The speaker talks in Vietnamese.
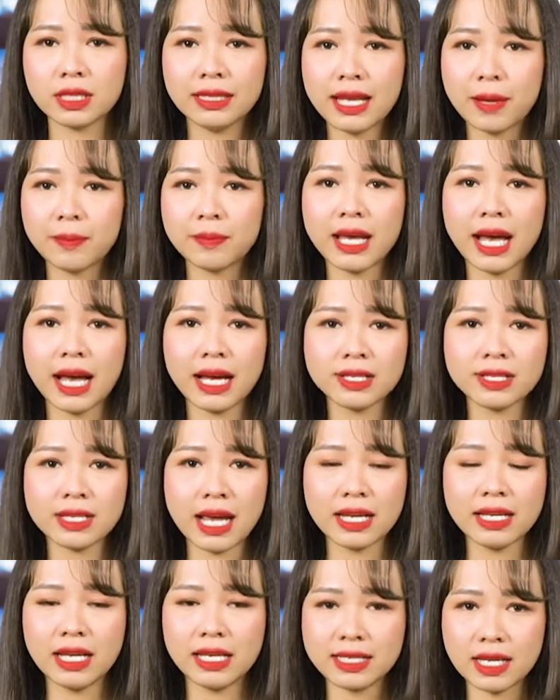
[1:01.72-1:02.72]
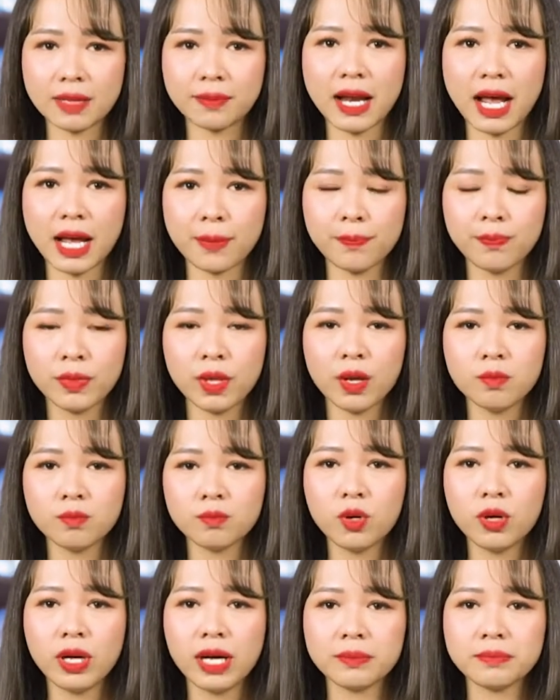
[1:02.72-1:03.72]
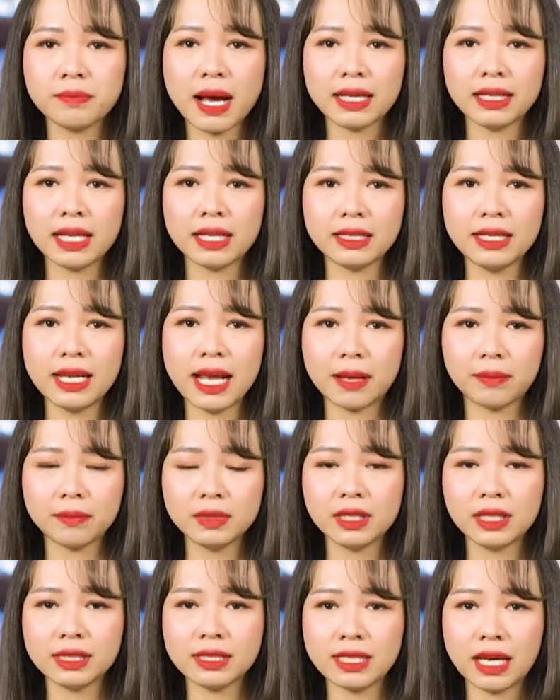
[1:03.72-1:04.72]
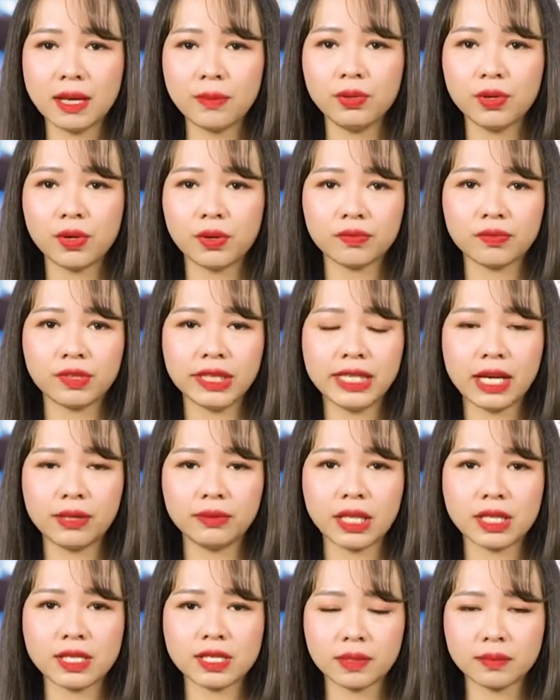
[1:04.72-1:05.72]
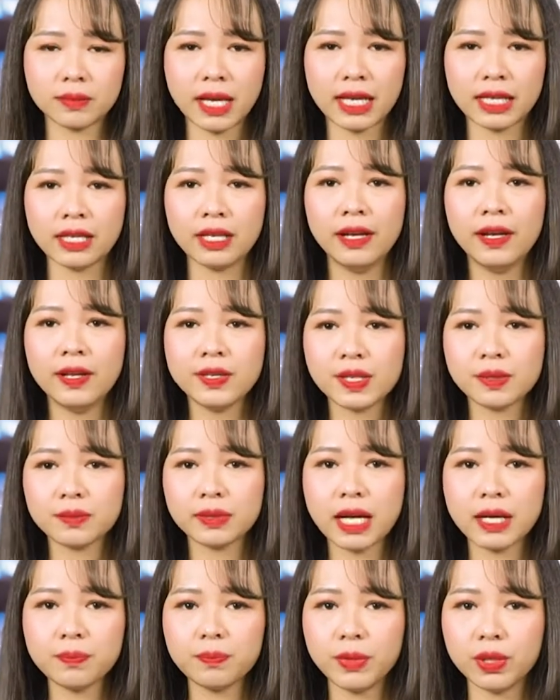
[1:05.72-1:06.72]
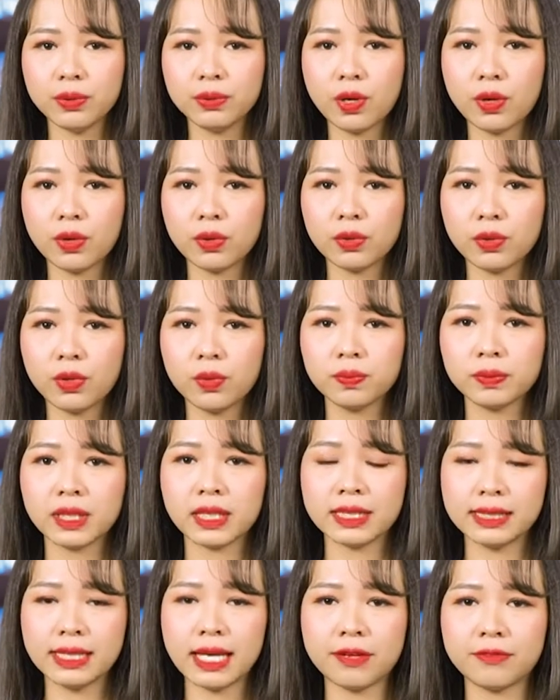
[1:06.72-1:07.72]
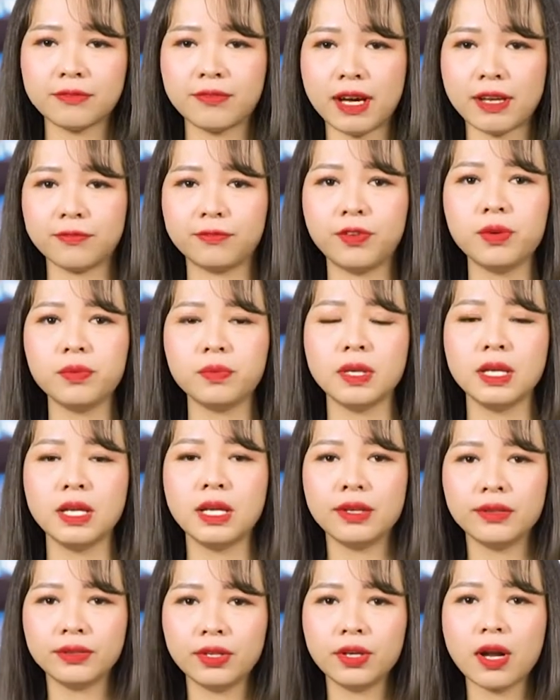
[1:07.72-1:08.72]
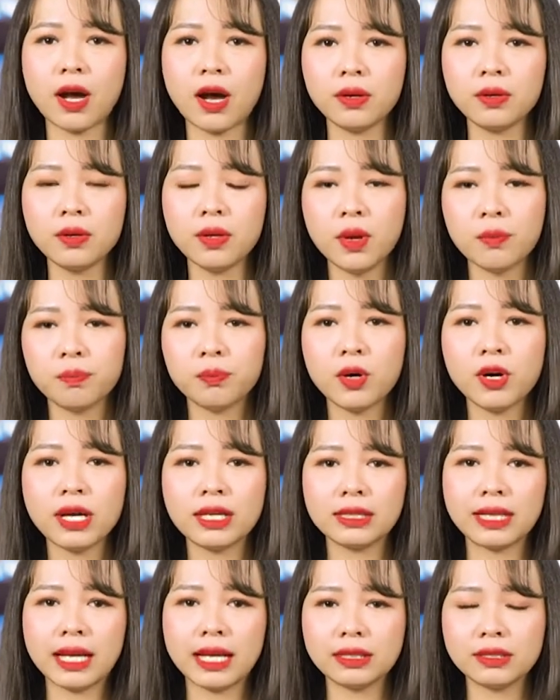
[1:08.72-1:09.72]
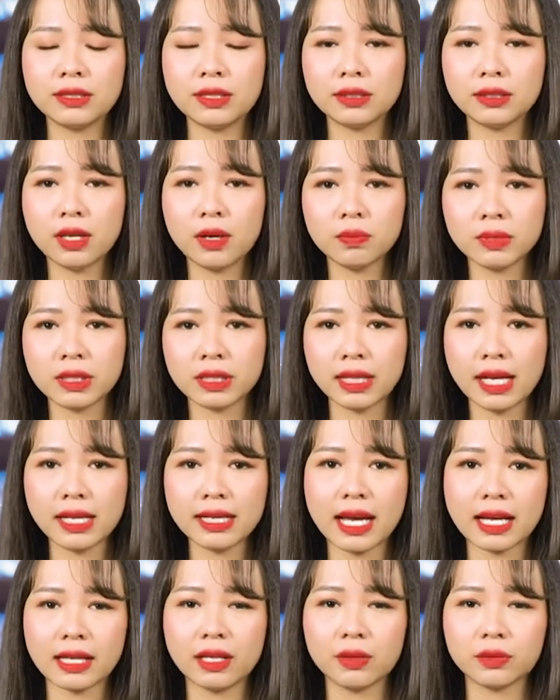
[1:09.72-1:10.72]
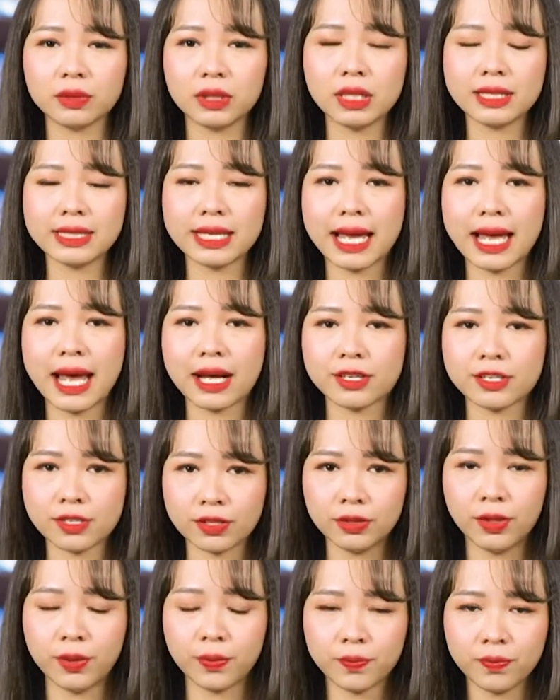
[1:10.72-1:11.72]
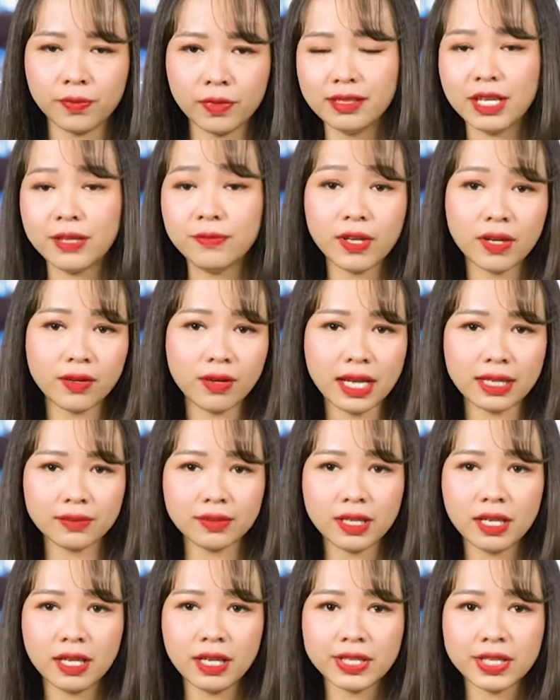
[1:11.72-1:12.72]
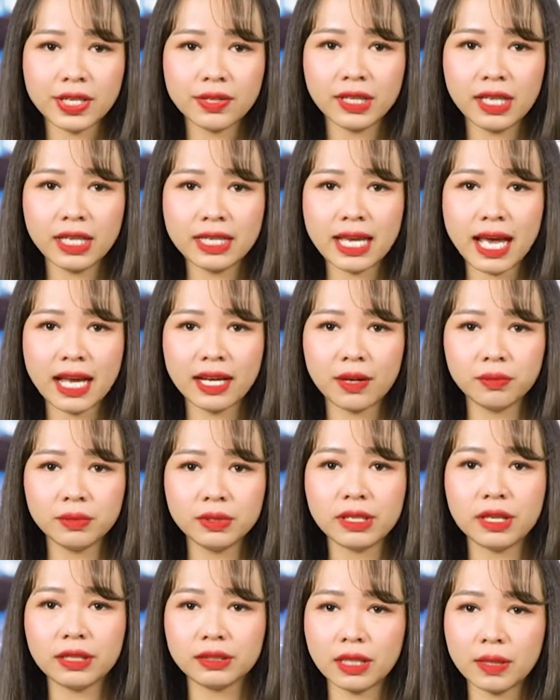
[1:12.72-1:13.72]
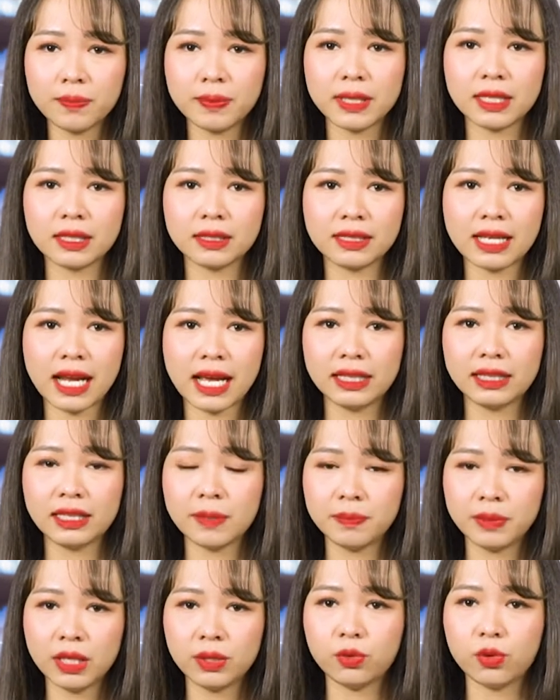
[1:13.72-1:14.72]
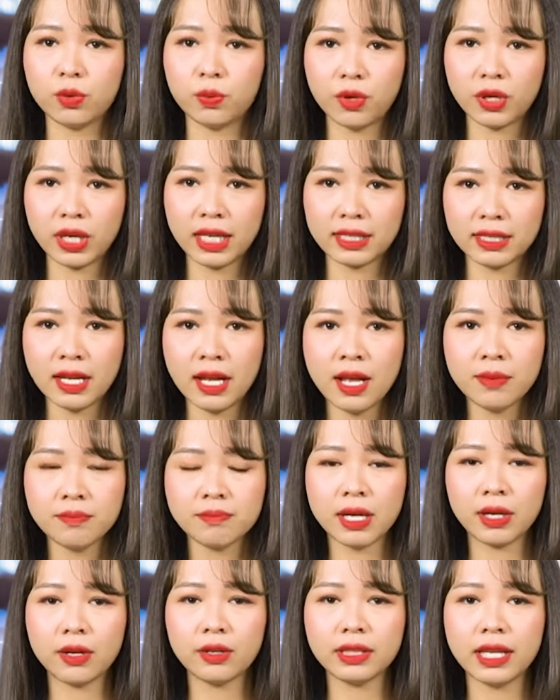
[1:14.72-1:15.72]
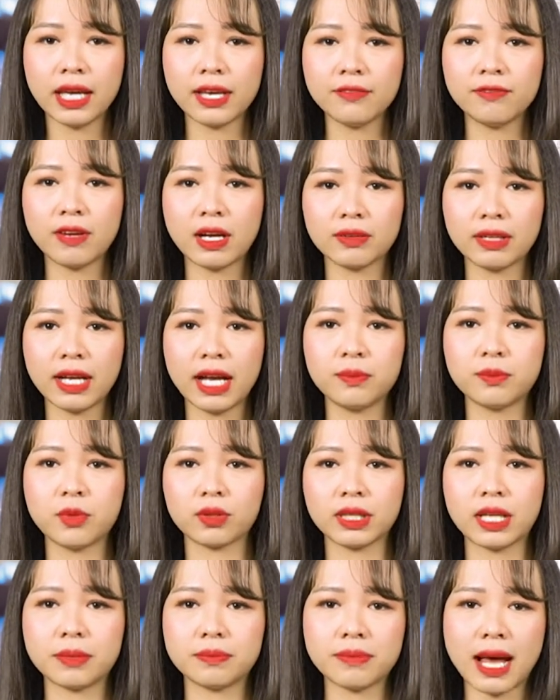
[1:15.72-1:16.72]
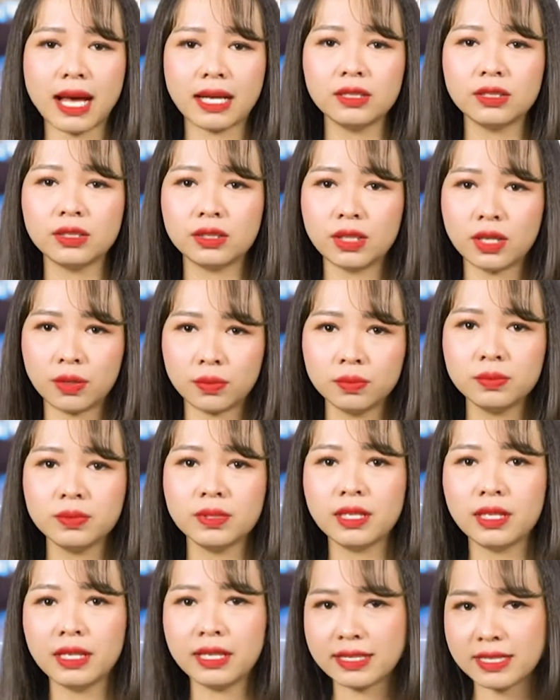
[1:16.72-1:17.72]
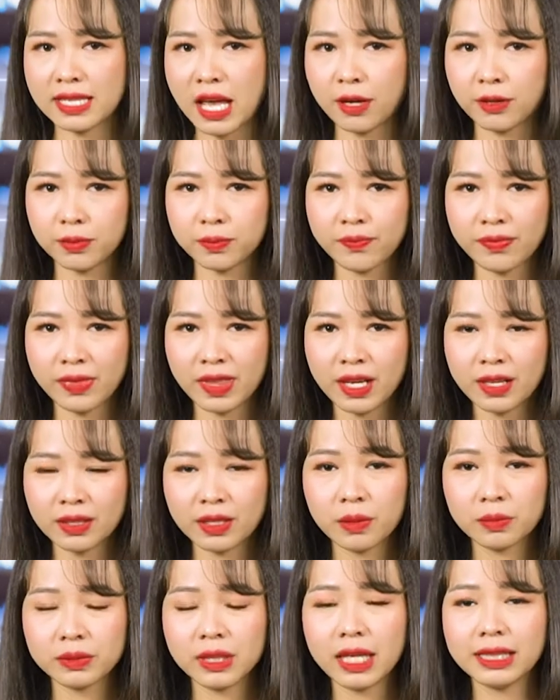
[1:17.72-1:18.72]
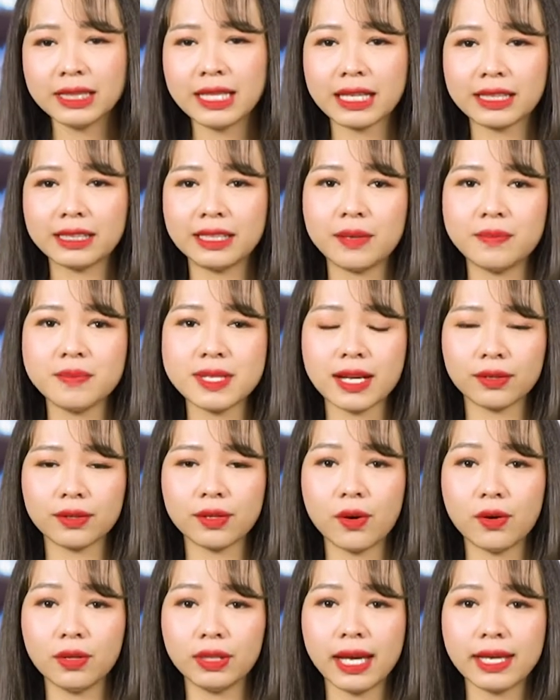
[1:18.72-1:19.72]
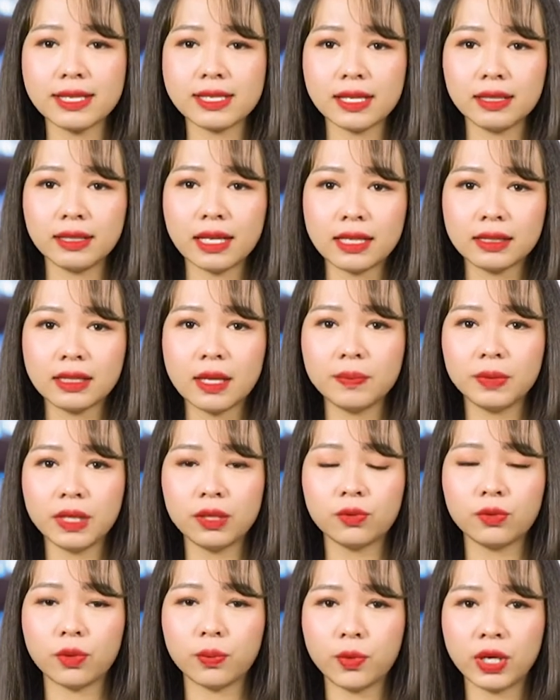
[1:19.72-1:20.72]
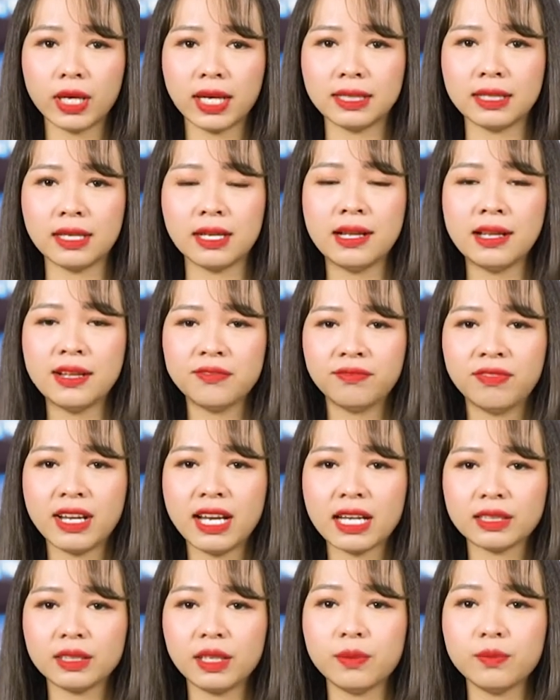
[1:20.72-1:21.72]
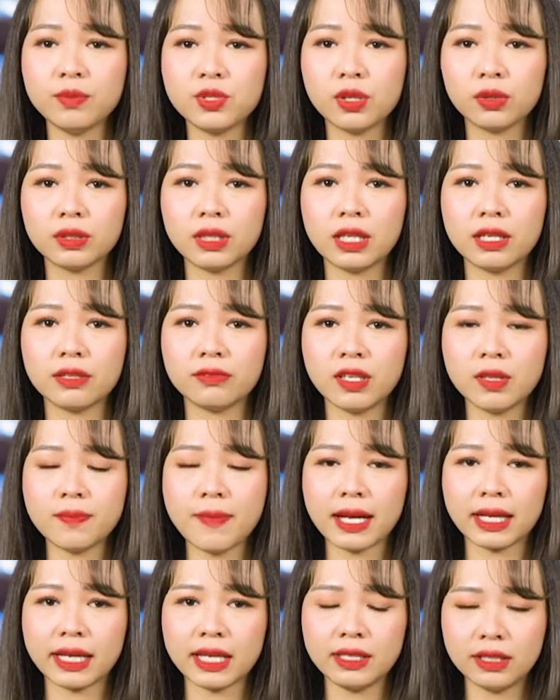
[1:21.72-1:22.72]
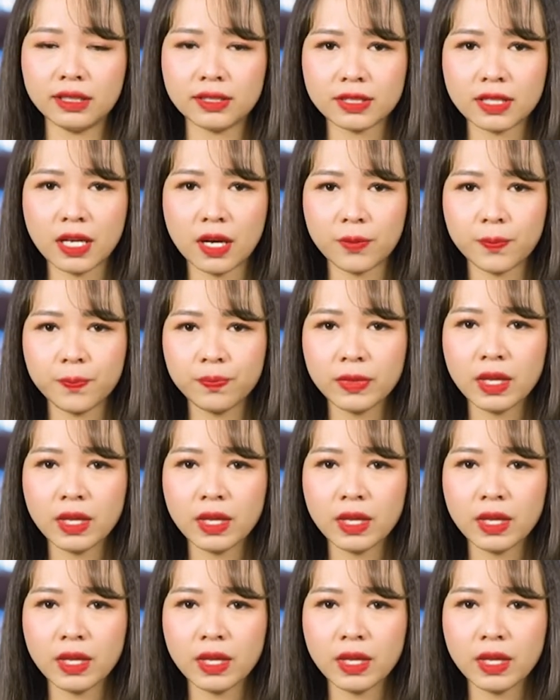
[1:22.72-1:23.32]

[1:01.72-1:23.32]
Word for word: giảm giá sẽ đi chậm lại. Mô hình 3 đỉnh giảm thường chỉ áp dụng với giao dịch trong ngày, trong các biểu đồ khung thời gian vài phút. Do đó, mô hình này thường không được các nhà đầu tư dài hạn sử dụng. Điểm vào lệnh sau khi giá đóng cửa thấp hơn đáy thấp nhất của mô hình và có thể vào ngay một lệnh bán khống sell, đồng thời đặt điểm chặn lỗ ngay trên đỉnh thấp nhất của mô hình và đặt điểm chốt lời với 3 cách như sau.